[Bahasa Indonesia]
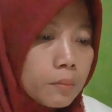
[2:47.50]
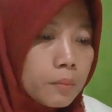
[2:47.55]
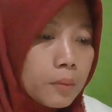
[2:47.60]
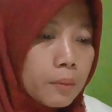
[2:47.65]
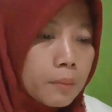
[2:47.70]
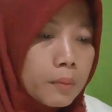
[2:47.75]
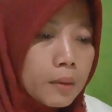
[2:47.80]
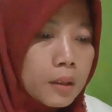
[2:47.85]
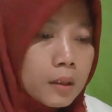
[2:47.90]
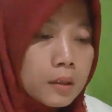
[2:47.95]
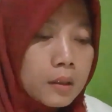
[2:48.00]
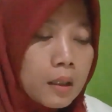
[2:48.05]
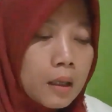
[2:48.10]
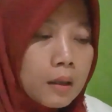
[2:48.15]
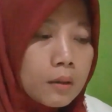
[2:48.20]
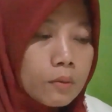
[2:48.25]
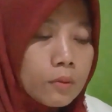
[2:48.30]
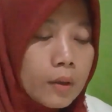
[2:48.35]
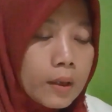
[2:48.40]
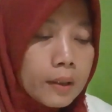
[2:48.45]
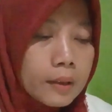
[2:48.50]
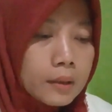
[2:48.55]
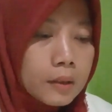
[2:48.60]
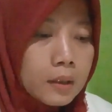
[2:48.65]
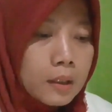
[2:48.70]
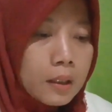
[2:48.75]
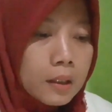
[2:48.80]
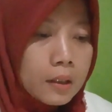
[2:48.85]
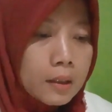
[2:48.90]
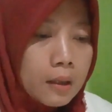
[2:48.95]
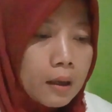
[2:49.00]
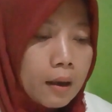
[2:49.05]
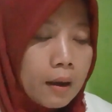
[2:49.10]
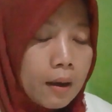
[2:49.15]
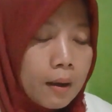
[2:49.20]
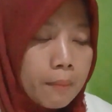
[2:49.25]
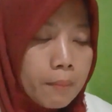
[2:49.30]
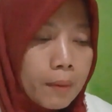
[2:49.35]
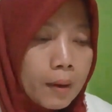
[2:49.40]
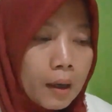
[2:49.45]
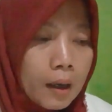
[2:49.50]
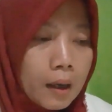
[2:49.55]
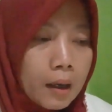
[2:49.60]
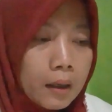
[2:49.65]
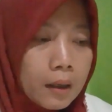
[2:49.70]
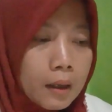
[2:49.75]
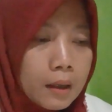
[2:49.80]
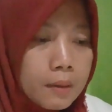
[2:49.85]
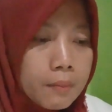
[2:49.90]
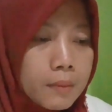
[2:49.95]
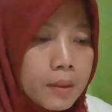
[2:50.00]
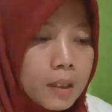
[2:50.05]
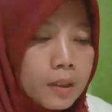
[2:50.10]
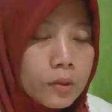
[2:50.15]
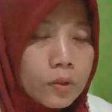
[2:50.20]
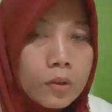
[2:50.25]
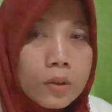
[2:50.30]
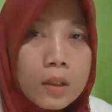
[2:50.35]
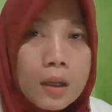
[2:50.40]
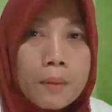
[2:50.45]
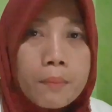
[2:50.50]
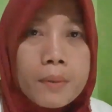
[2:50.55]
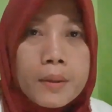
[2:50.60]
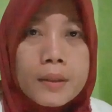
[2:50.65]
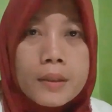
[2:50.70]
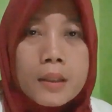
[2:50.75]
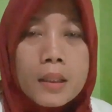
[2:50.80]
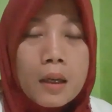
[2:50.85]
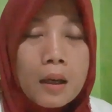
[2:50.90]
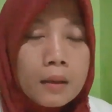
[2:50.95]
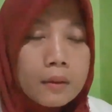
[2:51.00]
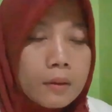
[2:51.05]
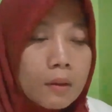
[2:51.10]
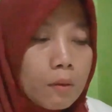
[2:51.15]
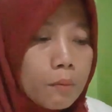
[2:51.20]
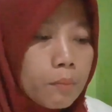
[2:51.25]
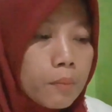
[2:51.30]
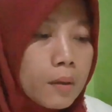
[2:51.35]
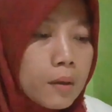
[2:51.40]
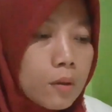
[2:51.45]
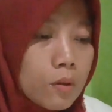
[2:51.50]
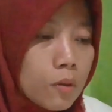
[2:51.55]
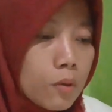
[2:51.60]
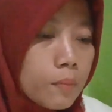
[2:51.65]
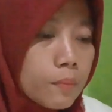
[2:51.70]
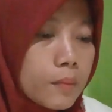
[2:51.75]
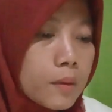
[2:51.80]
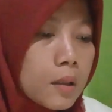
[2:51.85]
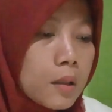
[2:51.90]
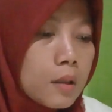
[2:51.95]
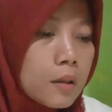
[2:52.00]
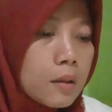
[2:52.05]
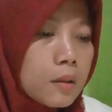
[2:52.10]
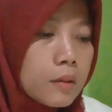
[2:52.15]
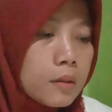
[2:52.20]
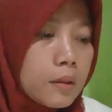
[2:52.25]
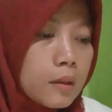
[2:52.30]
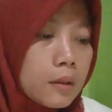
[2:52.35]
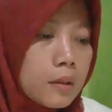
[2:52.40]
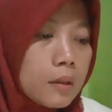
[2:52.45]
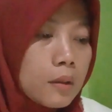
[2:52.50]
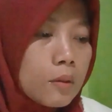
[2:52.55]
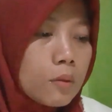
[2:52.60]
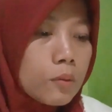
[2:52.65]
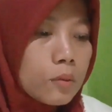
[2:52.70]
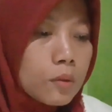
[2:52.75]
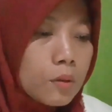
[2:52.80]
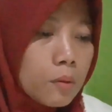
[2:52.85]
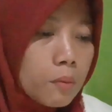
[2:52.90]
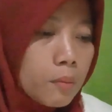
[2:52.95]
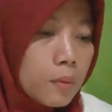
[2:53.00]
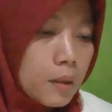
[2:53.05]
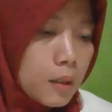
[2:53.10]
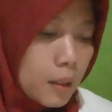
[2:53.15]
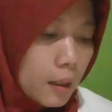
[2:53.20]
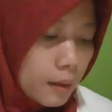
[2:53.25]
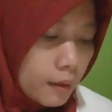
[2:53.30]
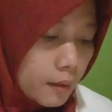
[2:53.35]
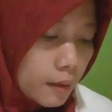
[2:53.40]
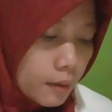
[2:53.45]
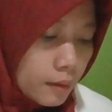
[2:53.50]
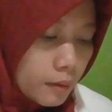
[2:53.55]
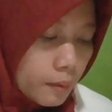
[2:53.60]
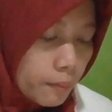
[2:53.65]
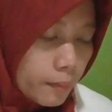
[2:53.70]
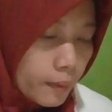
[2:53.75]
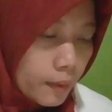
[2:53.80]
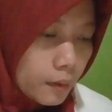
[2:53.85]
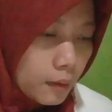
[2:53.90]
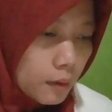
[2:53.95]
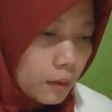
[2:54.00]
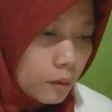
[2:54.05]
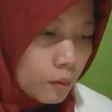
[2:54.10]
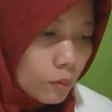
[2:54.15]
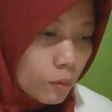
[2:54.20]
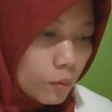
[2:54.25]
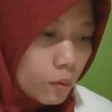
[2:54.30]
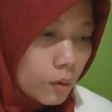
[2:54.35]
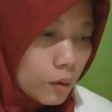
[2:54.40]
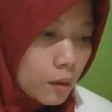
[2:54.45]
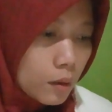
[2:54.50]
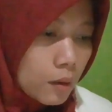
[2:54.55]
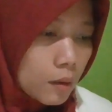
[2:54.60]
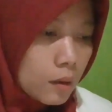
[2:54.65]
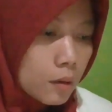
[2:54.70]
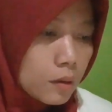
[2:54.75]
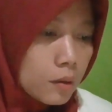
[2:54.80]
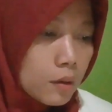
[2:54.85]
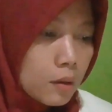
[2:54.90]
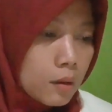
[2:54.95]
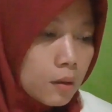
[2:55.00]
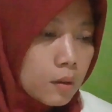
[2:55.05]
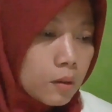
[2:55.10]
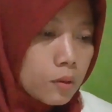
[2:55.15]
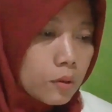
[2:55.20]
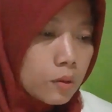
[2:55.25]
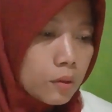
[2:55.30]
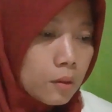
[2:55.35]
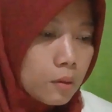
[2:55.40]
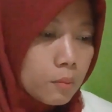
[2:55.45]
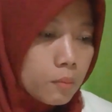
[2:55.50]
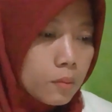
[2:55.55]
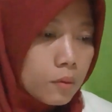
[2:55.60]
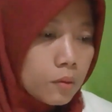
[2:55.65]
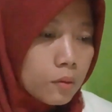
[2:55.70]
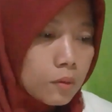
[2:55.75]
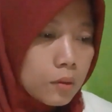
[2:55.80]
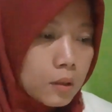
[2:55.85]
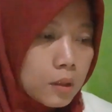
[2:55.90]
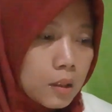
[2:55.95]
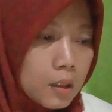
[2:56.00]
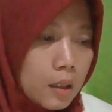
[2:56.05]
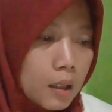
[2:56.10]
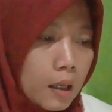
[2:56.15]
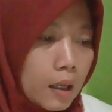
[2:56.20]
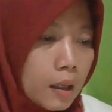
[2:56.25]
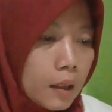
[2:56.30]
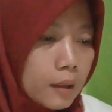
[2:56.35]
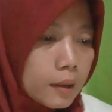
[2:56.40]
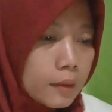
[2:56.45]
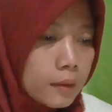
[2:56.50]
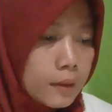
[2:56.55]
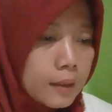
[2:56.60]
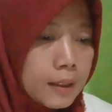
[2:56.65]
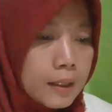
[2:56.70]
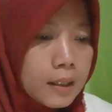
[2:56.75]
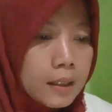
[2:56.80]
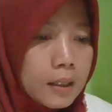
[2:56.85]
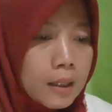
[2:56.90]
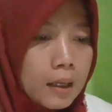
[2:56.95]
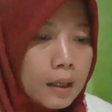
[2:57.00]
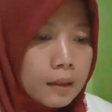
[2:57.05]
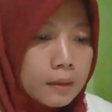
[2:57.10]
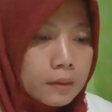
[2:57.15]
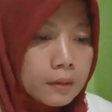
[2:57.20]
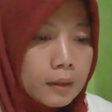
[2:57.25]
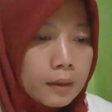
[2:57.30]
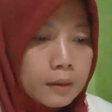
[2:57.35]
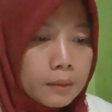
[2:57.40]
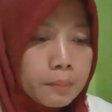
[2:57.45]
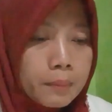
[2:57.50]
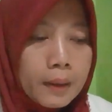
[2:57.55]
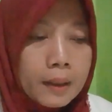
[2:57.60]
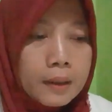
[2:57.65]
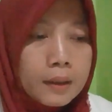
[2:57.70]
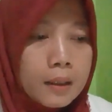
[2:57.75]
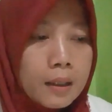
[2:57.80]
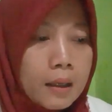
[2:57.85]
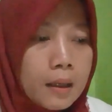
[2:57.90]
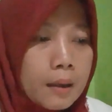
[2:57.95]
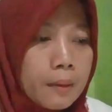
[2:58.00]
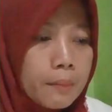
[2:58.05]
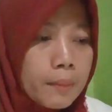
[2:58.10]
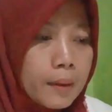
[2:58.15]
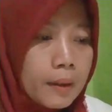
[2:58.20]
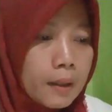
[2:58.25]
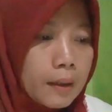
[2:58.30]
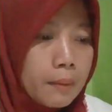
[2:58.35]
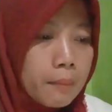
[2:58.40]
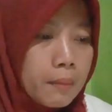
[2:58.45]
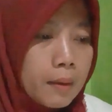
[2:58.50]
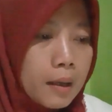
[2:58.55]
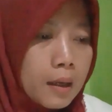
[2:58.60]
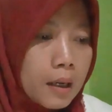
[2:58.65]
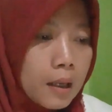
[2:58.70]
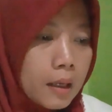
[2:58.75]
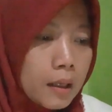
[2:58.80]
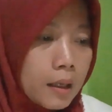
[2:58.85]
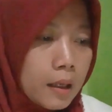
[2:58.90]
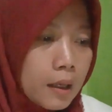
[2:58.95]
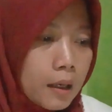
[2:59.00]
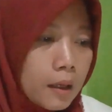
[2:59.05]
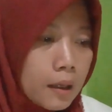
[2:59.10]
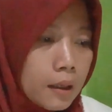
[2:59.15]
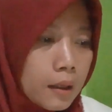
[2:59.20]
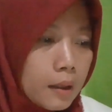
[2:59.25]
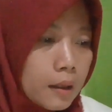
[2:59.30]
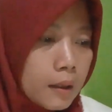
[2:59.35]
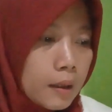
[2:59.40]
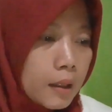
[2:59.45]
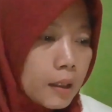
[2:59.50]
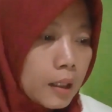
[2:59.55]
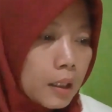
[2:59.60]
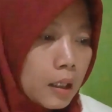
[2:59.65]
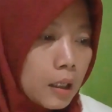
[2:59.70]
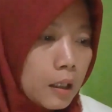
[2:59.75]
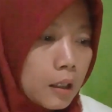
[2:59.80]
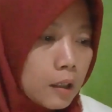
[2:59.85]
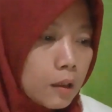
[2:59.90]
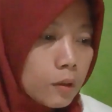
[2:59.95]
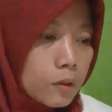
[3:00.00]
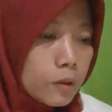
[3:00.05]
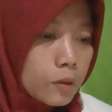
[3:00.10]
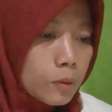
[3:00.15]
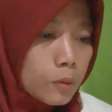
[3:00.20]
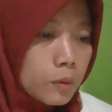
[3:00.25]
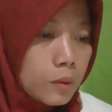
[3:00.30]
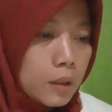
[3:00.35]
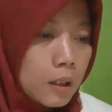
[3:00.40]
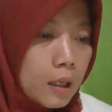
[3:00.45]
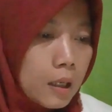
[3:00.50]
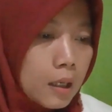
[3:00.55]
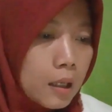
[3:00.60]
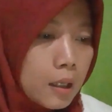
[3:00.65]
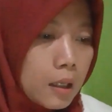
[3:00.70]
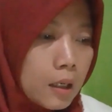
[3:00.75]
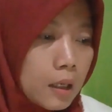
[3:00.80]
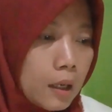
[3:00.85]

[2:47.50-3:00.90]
pemeriksaan USG-nya apakah rahimnya sudah bersih atau belum jadi untuk melihatnya seperti itu terus kemudian dilihat tespeknya bagaimana ya kalau sudah